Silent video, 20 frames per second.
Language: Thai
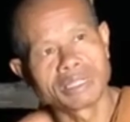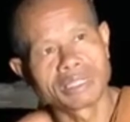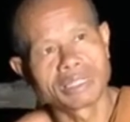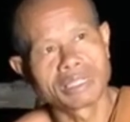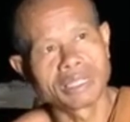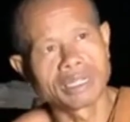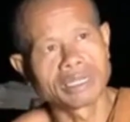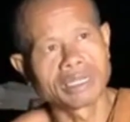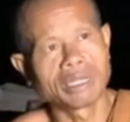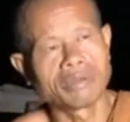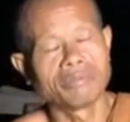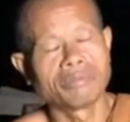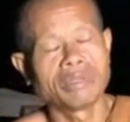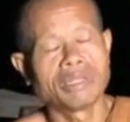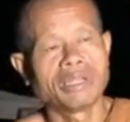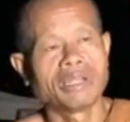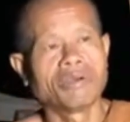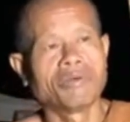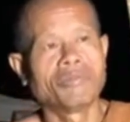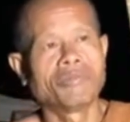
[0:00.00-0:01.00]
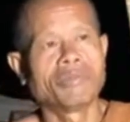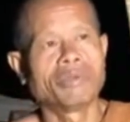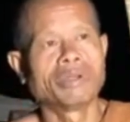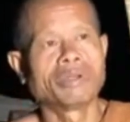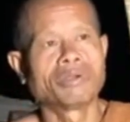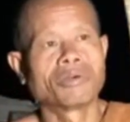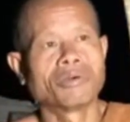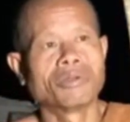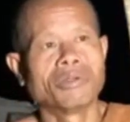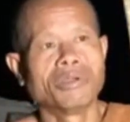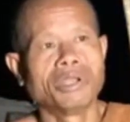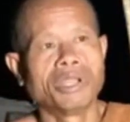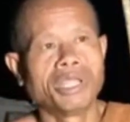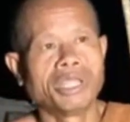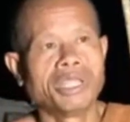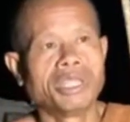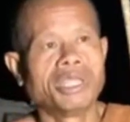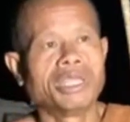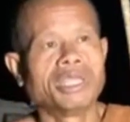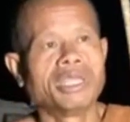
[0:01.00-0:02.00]
เรื่องจะทำให้เราเป็นค
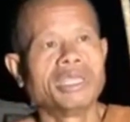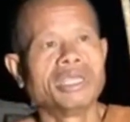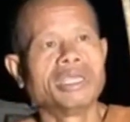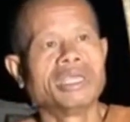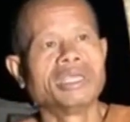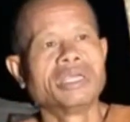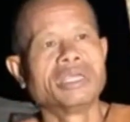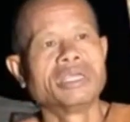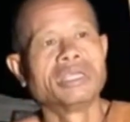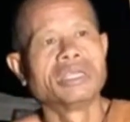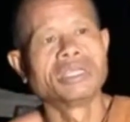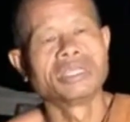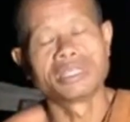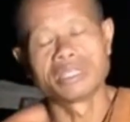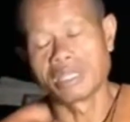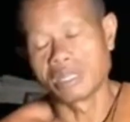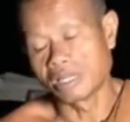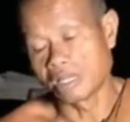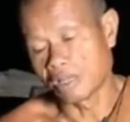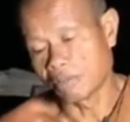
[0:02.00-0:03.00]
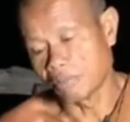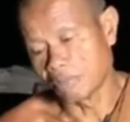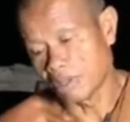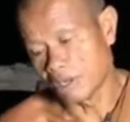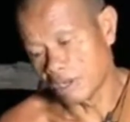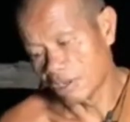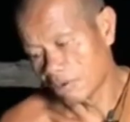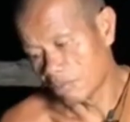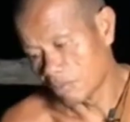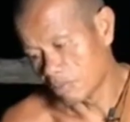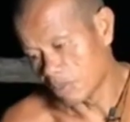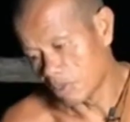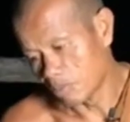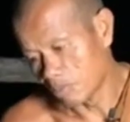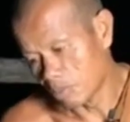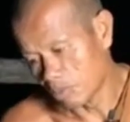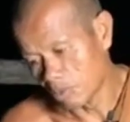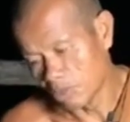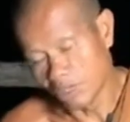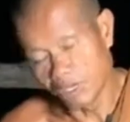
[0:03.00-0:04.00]
นดีจะทำให้เรา
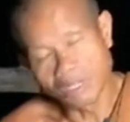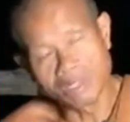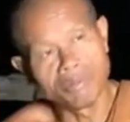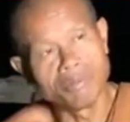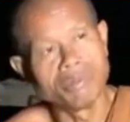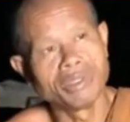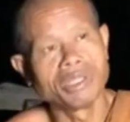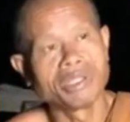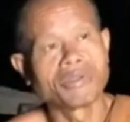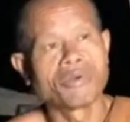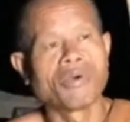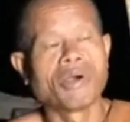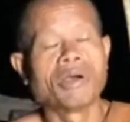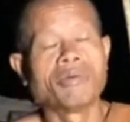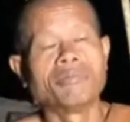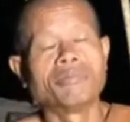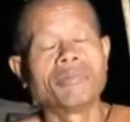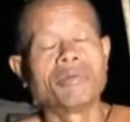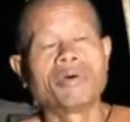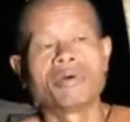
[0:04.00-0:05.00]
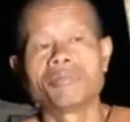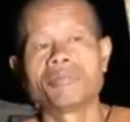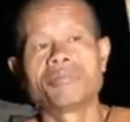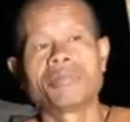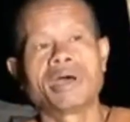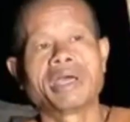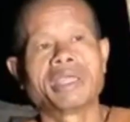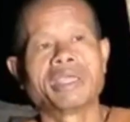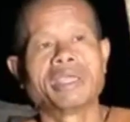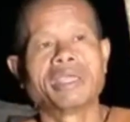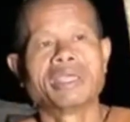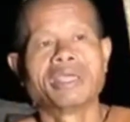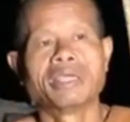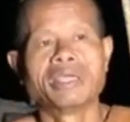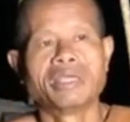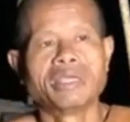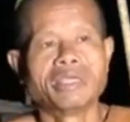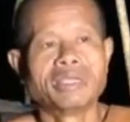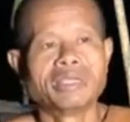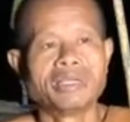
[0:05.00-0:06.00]
เป็นผู้ที่มีความปลอดภัย
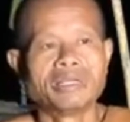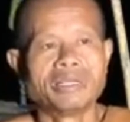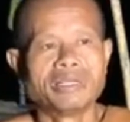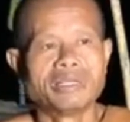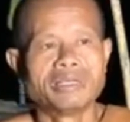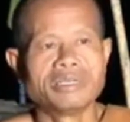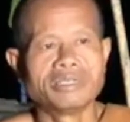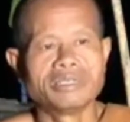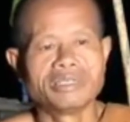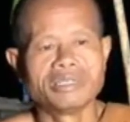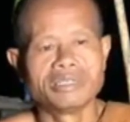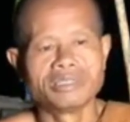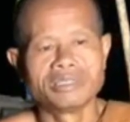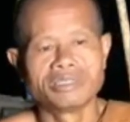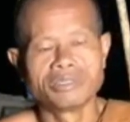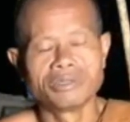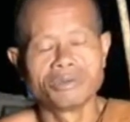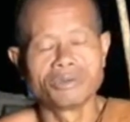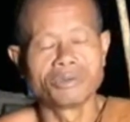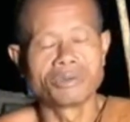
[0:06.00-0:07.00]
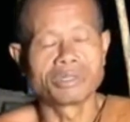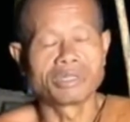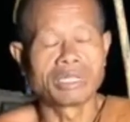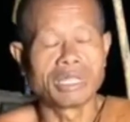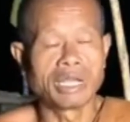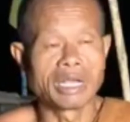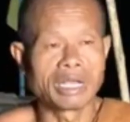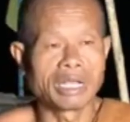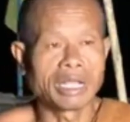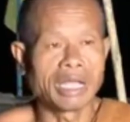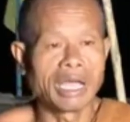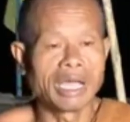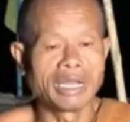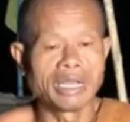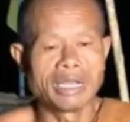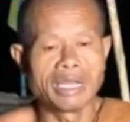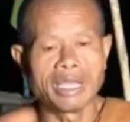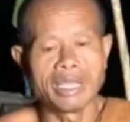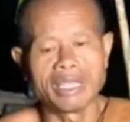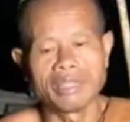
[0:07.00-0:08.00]
สุขจาก
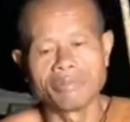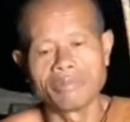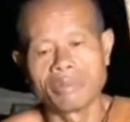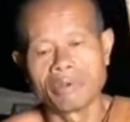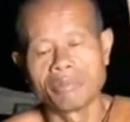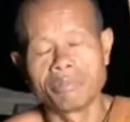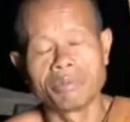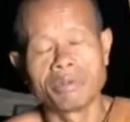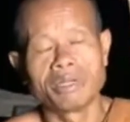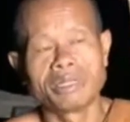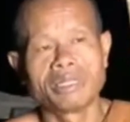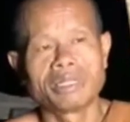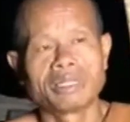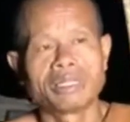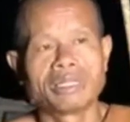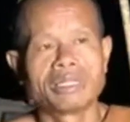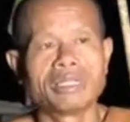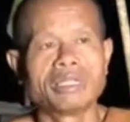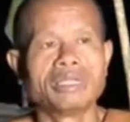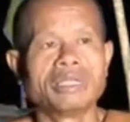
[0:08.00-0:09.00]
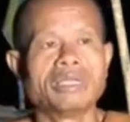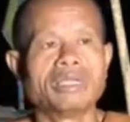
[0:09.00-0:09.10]
การได้ประพฤติ